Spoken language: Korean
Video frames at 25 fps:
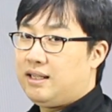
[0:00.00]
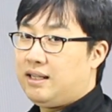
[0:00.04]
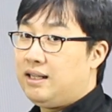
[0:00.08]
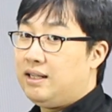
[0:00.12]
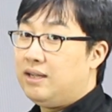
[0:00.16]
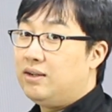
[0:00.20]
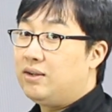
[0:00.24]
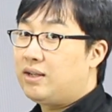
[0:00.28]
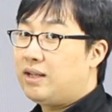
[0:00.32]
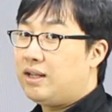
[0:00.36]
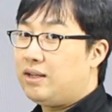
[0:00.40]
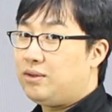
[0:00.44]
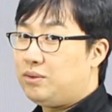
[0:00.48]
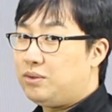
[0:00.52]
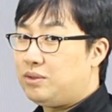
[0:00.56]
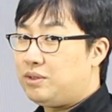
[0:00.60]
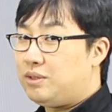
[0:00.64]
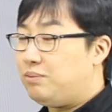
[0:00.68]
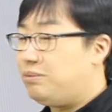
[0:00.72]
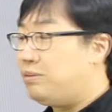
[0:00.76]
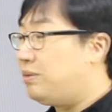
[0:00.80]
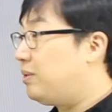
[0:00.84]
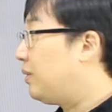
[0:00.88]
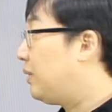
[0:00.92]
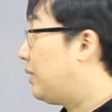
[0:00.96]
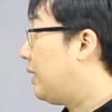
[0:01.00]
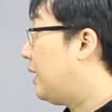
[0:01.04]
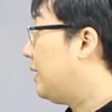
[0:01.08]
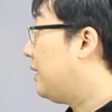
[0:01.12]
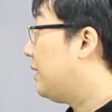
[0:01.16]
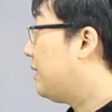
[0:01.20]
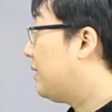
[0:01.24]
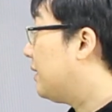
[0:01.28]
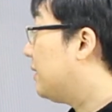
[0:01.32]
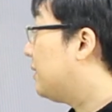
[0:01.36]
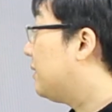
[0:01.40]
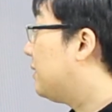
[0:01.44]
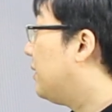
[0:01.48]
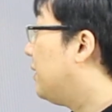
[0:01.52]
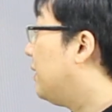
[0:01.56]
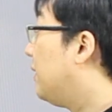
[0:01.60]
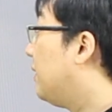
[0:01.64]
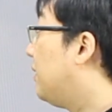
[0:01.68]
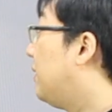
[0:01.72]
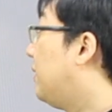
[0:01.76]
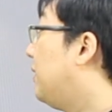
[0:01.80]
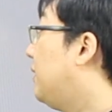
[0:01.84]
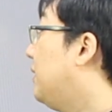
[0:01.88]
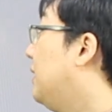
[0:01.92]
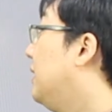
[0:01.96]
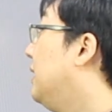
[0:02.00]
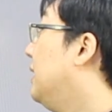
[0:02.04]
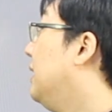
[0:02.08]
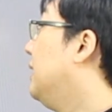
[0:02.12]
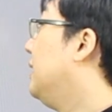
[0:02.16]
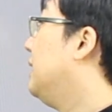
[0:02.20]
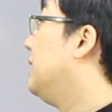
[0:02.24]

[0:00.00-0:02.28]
기억해 놓으실 필요가 있겠어요